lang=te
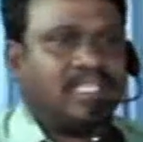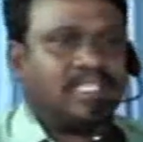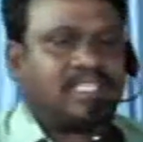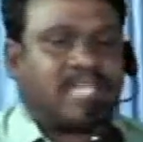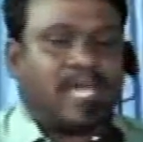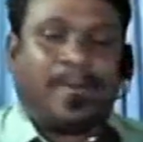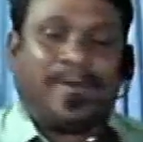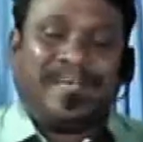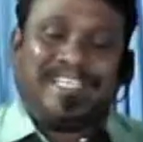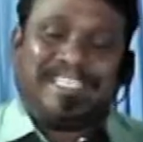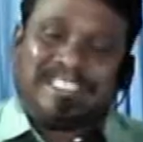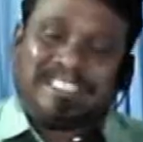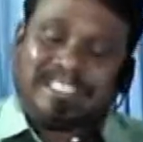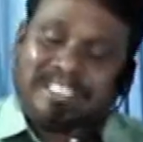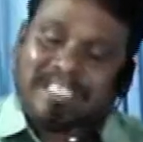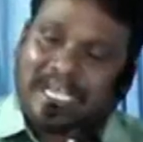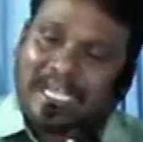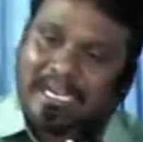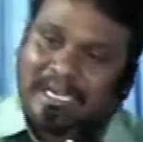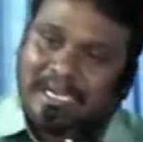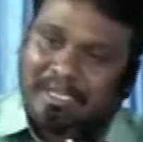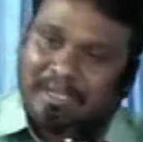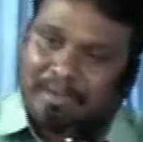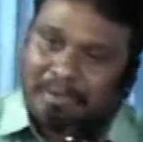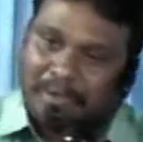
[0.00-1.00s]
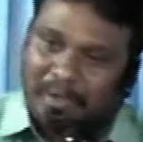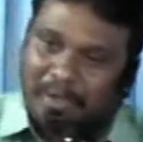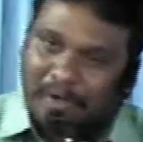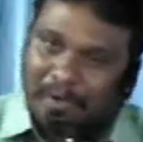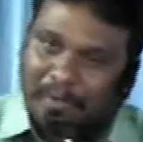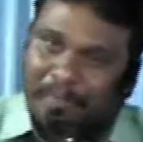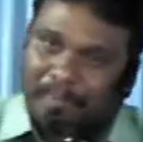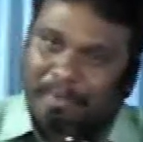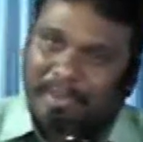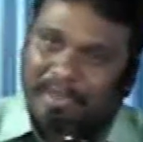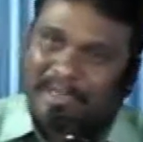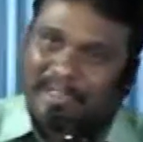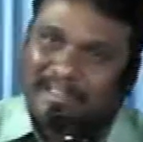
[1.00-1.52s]
సమస్తాన్ని
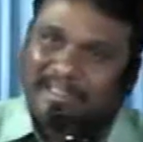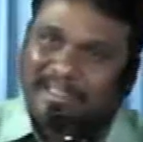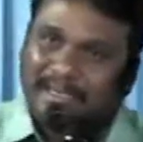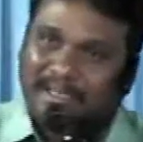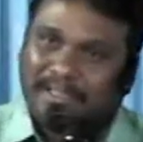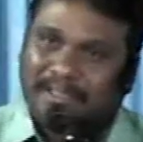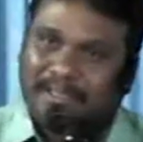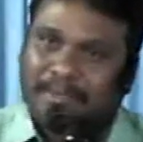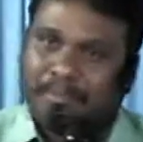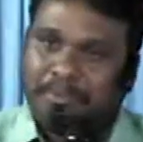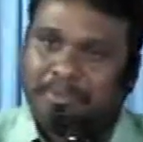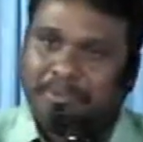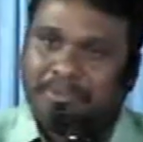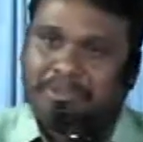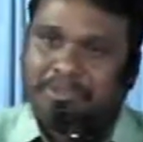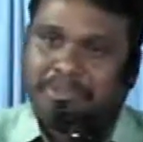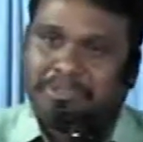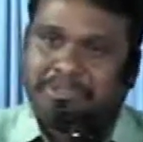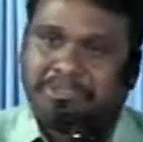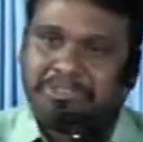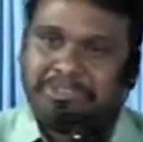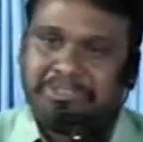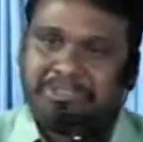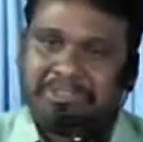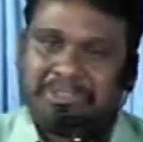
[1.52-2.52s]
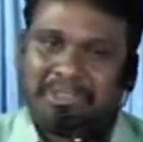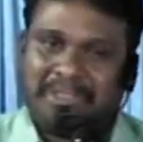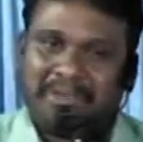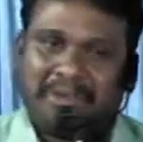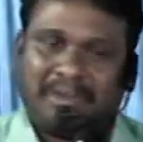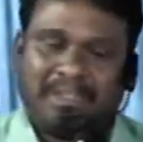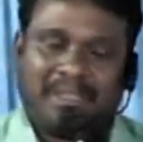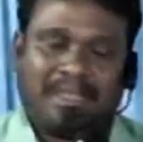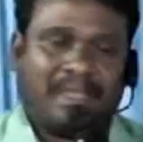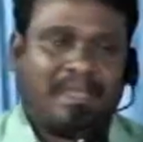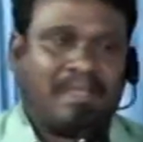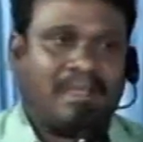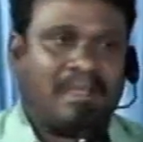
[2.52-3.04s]
కోల్పోయిన తర్వాత బుద్ధి
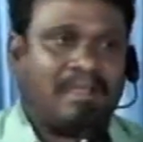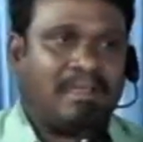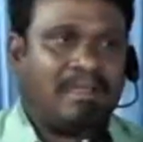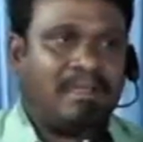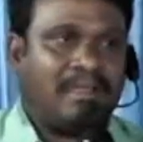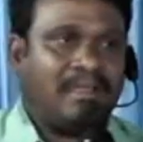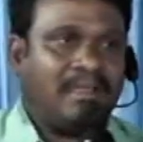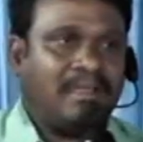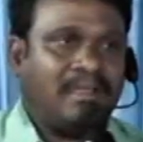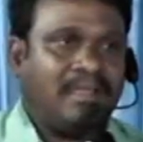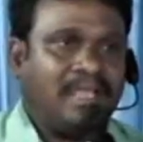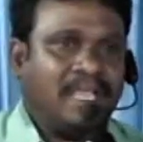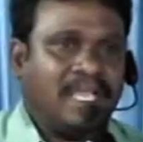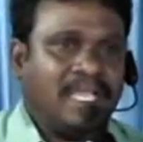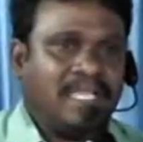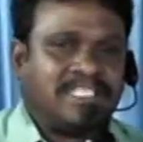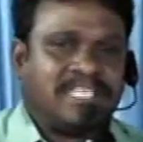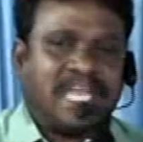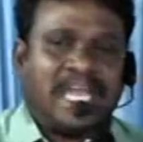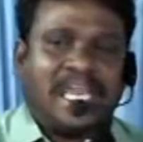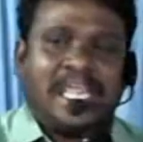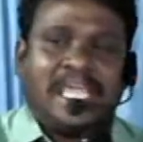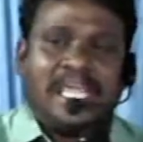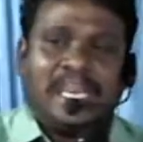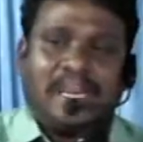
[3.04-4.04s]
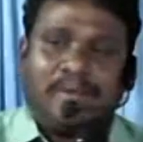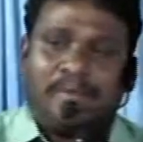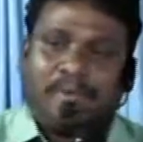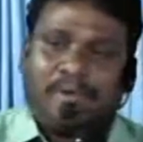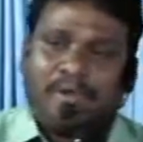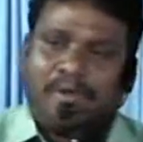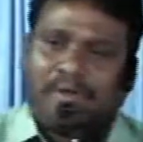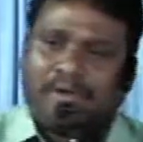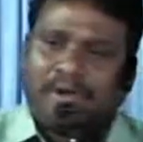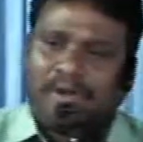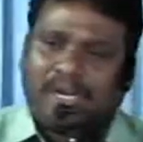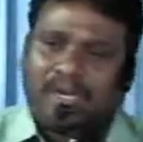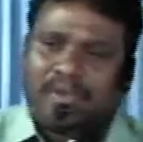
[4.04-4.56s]
వచ్చిందంట
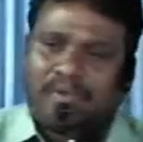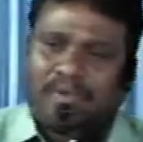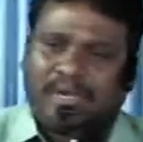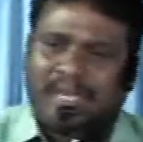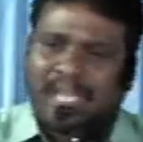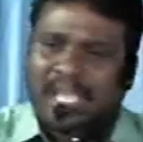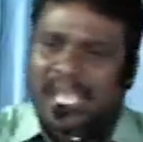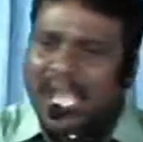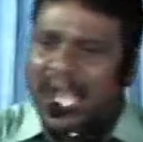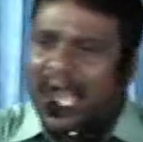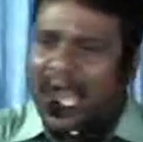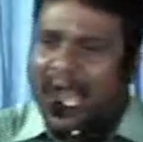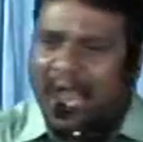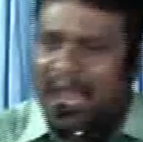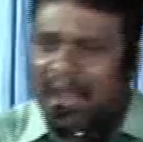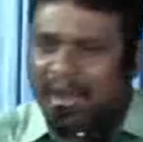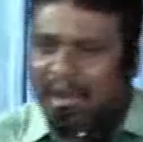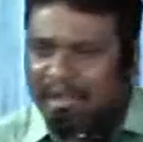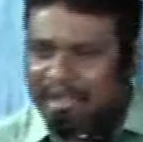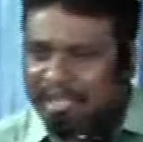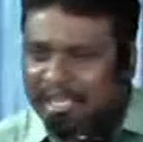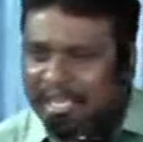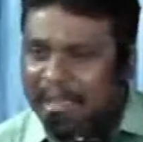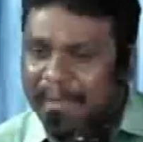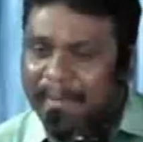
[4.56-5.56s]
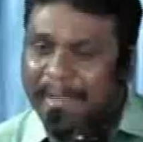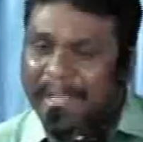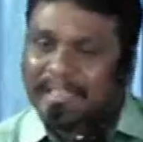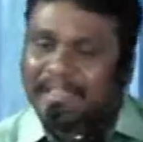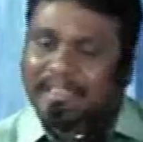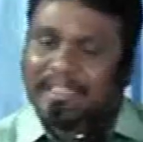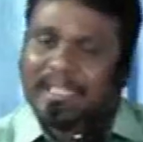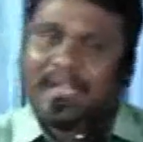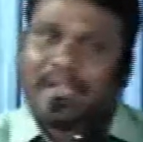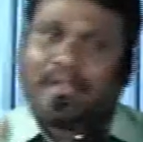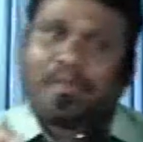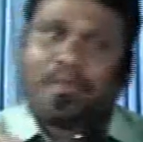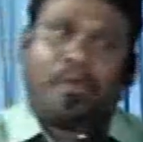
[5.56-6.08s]
శరీరంలో ఉన్నటువంటి ఆరోగ్యం
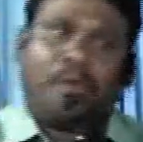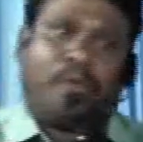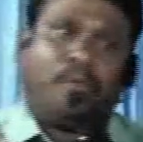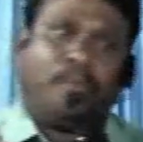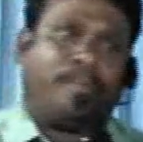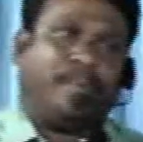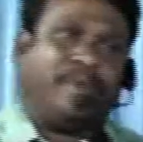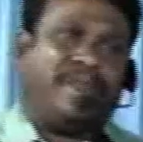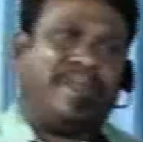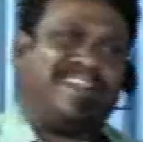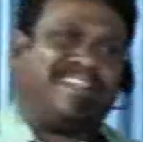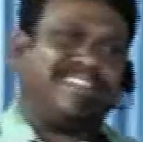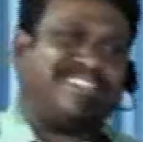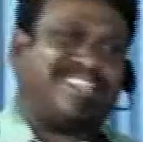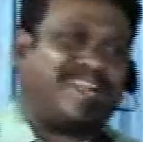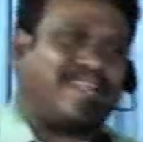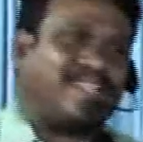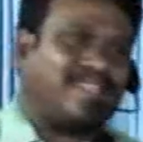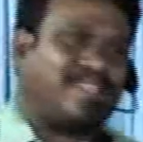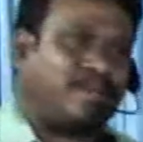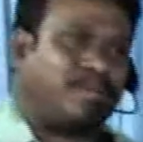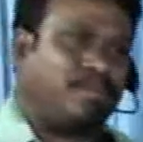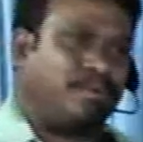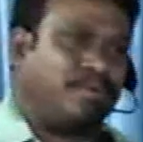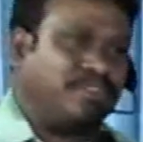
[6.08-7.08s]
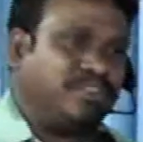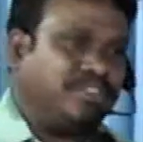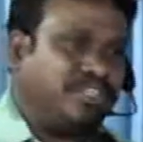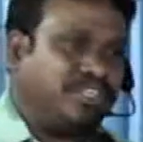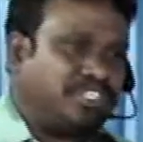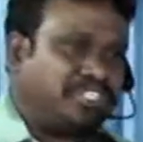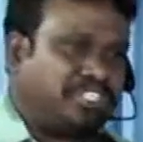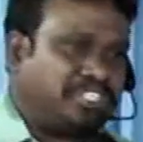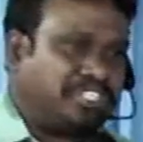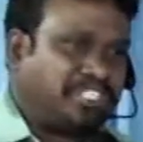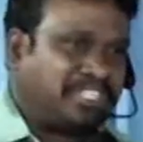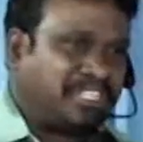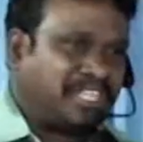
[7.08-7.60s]
అంతా కోల్పోయిన తర్వాత బుద్ధి
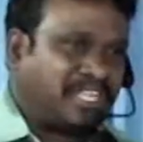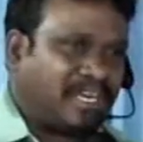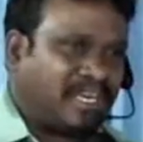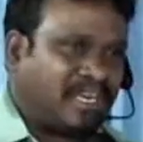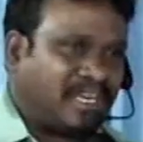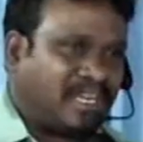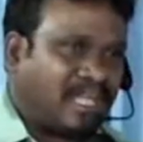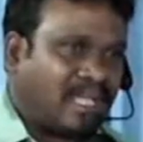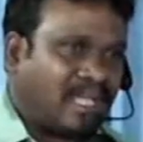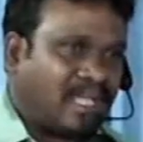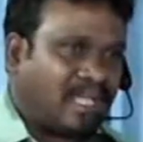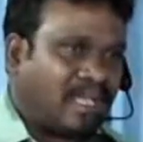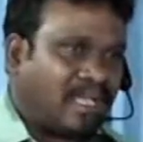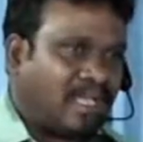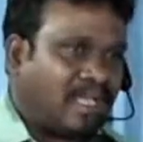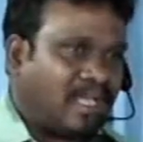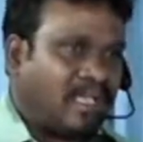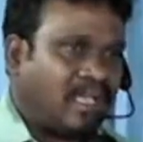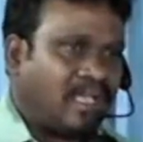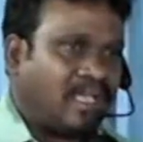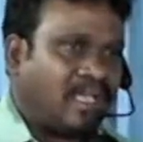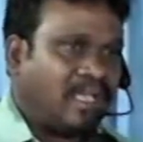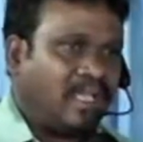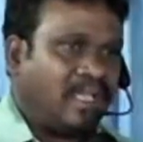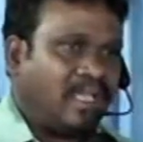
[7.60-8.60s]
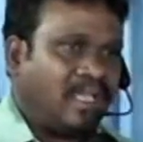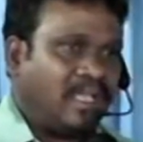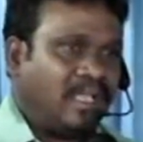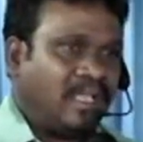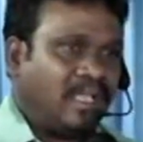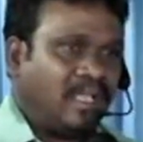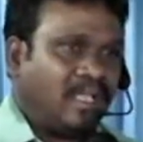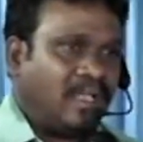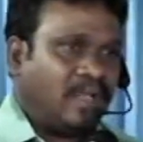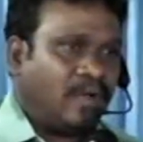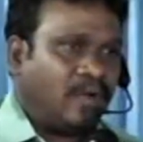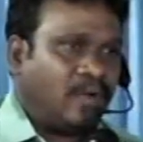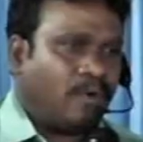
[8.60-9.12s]
వచ్చిందంట
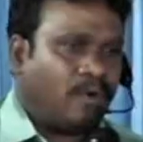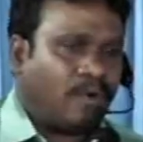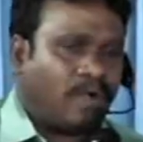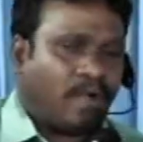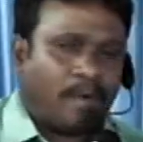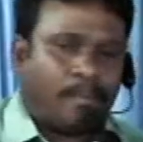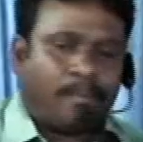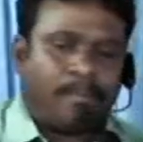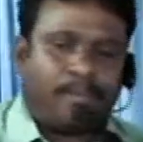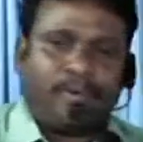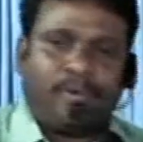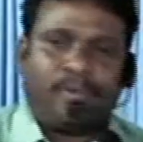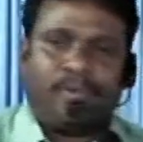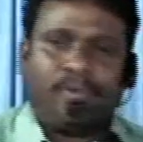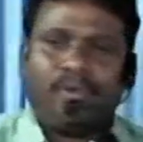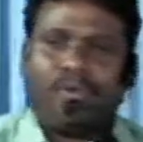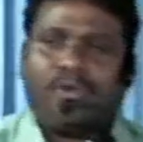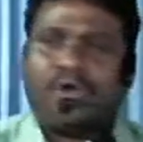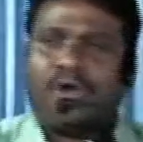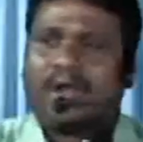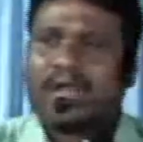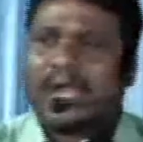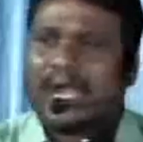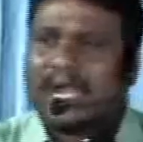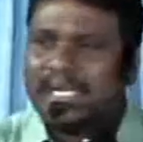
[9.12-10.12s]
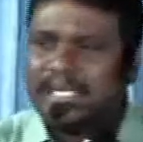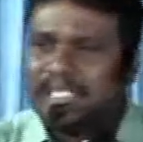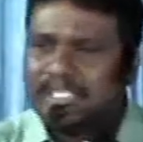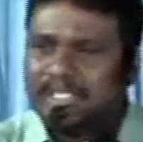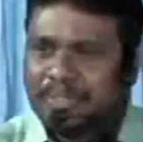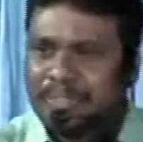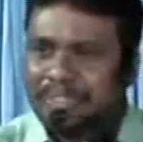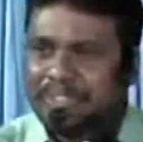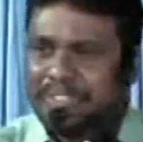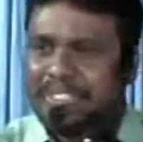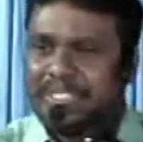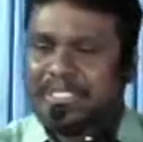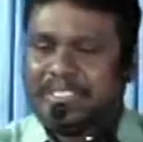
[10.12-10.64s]
ఒకప్పుడు లోకాన్ని
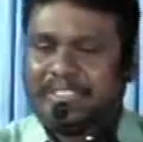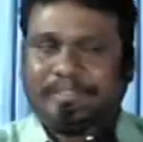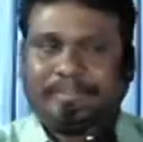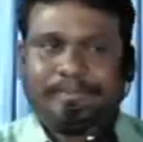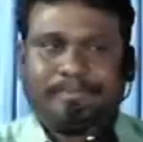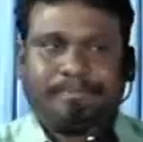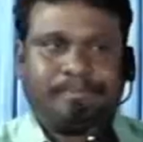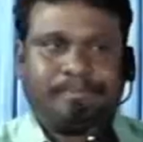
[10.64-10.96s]
చూసాం